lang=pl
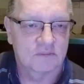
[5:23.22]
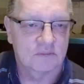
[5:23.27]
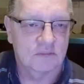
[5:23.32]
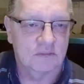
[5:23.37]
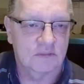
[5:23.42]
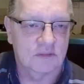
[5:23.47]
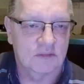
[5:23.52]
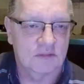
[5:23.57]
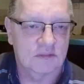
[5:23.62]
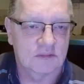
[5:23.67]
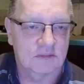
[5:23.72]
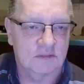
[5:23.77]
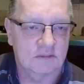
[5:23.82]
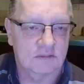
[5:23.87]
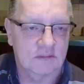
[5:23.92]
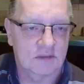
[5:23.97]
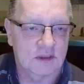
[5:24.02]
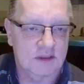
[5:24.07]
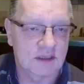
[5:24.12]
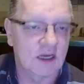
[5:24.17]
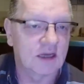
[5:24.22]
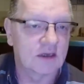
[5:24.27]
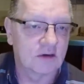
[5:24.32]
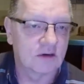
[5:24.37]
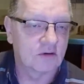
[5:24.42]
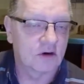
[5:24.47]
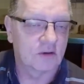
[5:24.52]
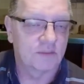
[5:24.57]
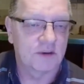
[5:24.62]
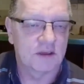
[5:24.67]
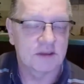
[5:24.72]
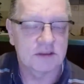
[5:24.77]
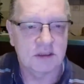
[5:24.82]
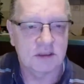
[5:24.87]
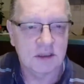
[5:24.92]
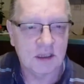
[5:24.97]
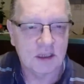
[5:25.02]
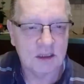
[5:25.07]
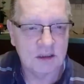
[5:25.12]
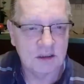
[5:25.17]
Mm, znane
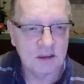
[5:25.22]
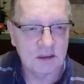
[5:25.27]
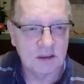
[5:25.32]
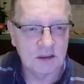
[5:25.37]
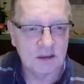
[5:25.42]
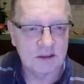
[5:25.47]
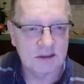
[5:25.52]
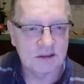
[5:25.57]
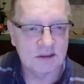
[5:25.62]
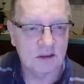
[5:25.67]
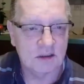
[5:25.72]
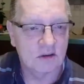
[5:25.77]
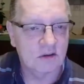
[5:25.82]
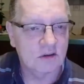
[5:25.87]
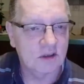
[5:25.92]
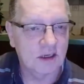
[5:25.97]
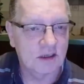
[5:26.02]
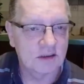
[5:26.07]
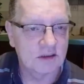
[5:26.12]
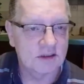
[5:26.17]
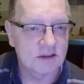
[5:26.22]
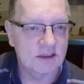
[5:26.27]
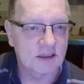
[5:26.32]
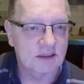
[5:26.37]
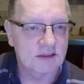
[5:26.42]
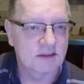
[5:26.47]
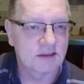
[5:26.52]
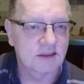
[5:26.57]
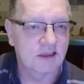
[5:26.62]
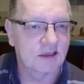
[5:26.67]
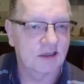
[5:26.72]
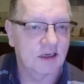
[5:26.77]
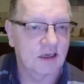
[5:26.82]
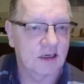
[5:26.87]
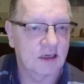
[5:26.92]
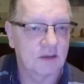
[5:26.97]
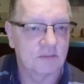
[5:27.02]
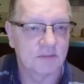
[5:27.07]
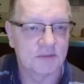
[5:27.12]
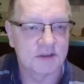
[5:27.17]
europejskie, jak i organizacje
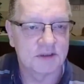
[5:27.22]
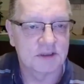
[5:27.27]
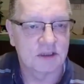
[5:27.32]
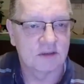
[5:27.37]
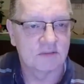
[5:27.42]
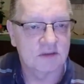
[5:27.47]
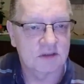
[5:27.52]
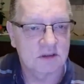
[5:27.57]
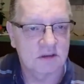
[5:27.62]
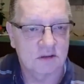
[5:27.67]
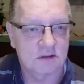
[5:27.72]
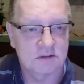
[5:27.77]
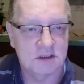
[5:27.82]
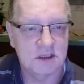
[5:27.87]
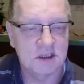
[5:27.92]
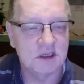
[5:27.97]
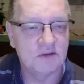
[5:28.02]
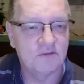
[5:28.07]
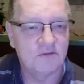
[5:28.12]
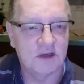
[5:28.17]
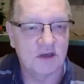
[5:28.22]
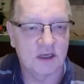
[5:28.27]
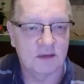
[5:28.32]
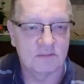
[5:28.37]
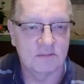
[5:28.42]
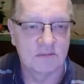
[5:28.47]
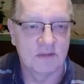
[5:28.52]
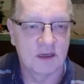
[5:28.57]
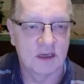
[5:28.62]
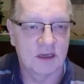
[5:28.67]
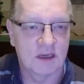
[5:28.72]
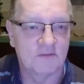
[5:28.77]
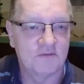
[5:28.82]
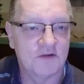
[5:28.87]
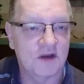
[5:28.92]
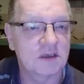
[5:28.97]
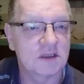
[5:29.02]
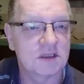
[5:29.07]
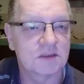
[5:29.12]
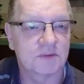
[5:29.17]
na Bliskim Wschodzie i wiem, w
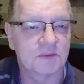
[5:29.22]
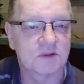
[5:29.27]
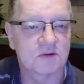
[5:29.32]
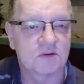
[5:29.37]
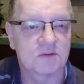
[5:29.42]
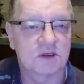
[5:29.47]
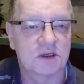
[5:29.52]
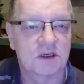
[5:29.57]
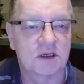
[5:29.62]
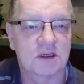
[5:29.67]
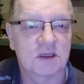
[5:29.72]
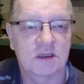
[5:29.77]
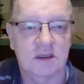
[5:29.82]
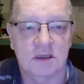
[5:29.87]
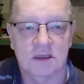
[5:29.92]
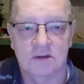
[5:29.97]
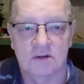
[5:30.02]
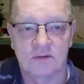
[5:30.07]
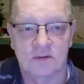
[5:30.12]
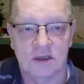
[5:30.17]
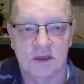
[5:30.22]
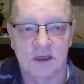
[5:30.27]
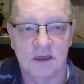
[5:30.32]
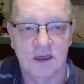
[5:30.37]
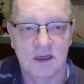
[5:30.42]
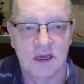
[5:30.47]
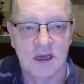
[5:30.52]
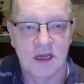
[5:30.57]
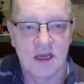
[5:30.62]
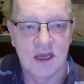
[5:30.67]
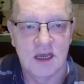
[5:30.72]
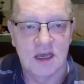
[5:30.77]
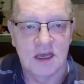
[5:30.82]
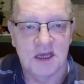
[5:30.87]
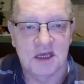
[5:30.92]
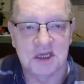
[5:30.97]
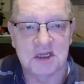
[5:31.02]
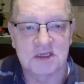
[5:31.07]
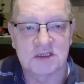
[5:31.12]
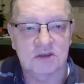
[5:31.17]
jaki sposób się ich traktuje
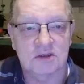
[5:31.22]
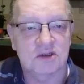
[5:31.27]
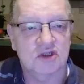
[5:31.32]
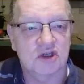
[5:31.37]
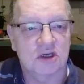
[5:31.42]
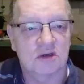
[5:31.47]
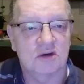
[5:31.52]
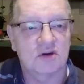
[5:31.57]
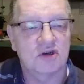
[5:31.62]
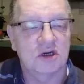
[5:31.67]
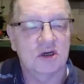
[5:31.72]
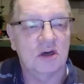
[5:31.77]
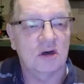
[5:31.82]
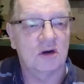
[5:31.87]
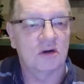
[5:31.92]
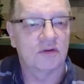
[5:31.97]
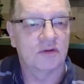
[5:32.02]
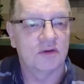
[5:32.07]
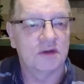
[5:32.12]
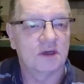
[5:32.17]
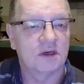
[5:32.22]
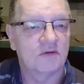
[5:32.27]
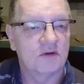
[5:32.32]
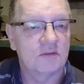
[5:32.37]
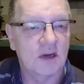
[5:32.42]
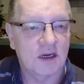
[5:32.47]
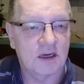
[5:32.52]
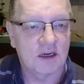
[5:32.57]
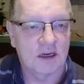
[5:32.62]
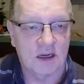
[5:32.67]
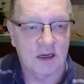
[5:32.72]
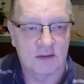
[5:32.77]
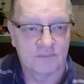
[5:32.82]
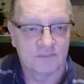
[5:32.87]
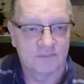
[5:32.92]
i co, czego się od nich wymaga.